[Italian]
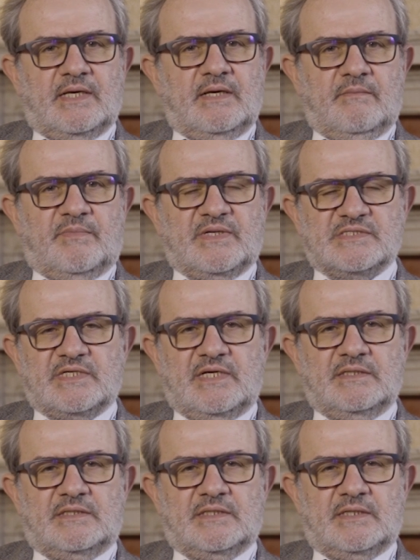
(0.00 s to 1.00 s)
che
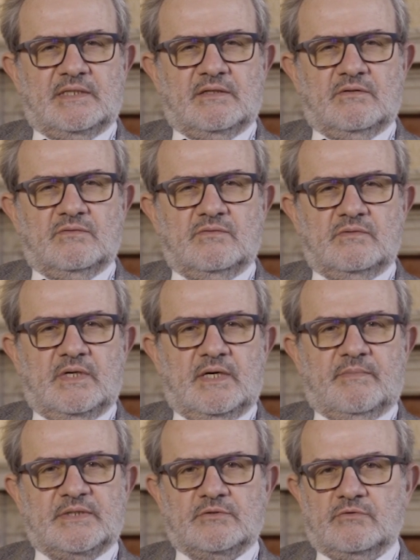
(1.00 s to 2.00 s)
presenta
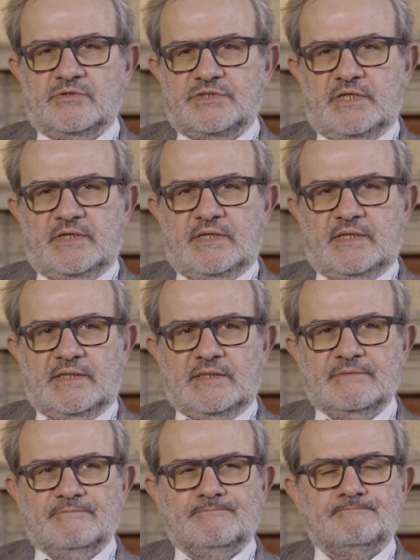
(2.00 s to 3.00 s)
una patologia renale,